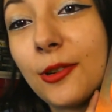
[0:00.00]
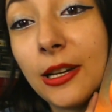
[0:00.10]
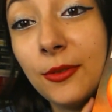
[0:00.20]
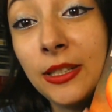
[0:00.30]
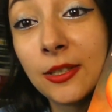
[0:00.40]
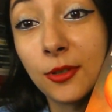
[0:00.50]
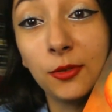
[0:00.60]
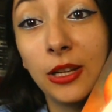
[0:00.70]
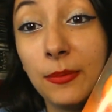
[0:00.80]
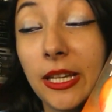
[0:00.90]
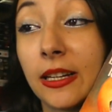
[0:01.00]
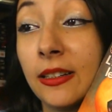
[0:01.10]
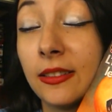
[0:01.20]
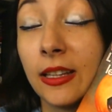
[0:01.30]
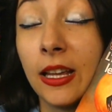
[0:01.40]
Voilà une histoire de
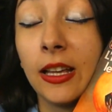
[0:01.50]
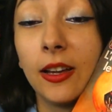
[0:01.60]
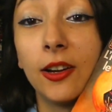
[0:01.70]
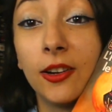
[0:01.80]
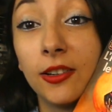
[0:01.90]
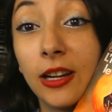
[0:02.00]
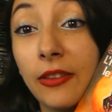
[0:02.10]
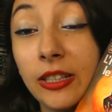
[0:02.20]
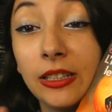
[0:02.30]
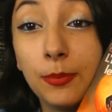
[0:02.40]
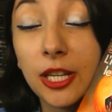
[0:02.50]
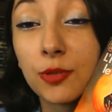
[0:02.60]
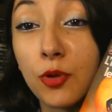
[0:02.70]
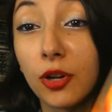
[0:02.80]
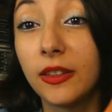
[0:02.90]
labyrinthe euh, avec des
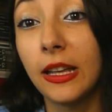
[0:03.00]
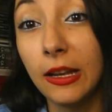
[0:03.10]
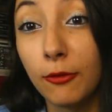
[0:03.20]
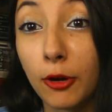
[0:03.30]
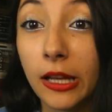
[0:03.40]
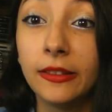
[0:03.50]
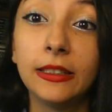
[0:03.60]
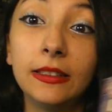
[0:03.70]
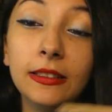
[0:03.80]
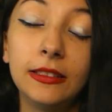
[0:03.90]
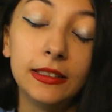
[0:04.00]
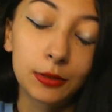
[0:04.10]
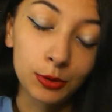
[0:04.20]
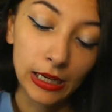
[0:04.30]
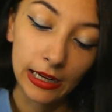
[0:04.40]
pièges mortels, voilà des, des,
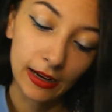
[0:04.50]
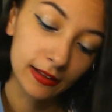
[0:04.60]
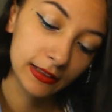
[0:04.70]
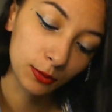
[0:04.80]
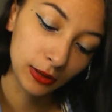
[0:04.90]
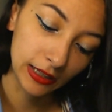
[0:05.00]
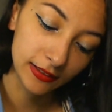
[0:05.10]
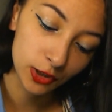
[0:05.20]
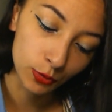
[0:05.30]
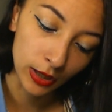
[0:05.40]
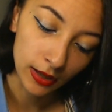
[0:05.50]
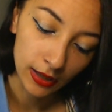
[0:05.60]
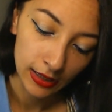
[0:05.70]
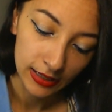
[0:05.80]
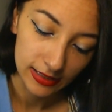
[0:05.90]
trucs à, des trucs à déjouer.
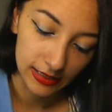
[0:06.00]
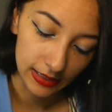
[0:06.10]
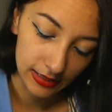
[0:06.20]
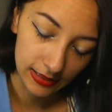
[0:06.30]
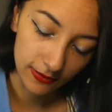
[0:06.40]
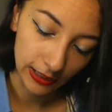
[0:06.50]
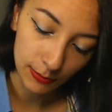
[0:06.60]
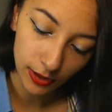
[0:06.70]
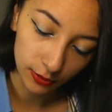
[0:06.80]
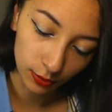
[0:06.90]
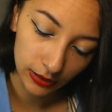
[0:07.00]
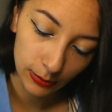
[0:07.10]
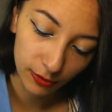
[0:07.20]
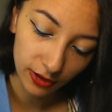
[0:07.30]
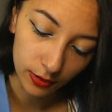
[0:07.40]
C'est vraiment un truc
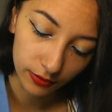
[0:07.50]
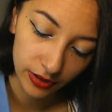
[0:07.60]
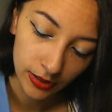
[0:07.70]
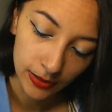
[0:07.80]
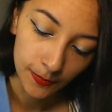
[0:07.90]
qui me fait envie.